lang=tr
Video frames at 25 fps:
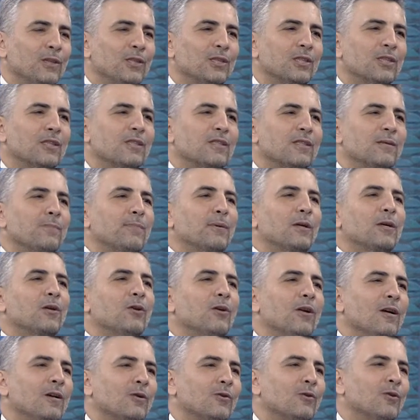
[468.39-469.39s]
İşte İnmeye
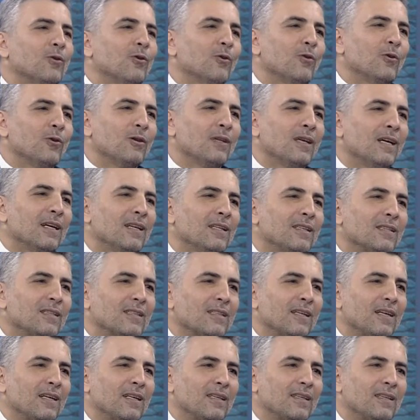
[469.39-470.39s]
spekülasyon başladı. oradaydı
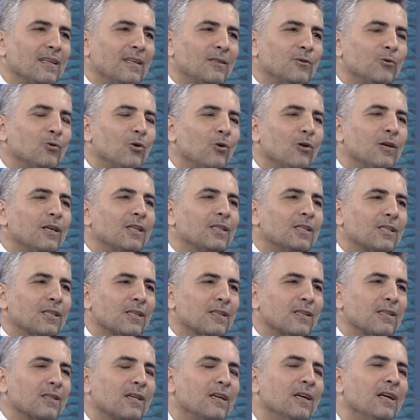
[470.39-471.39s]
zaten. Çok
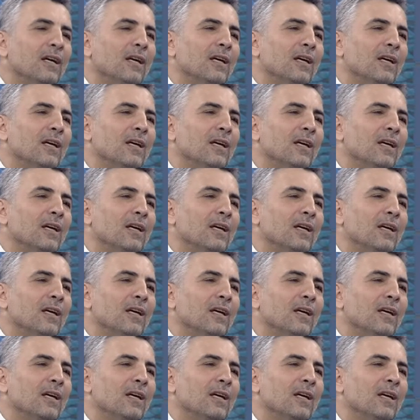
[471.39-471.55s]
açıktı.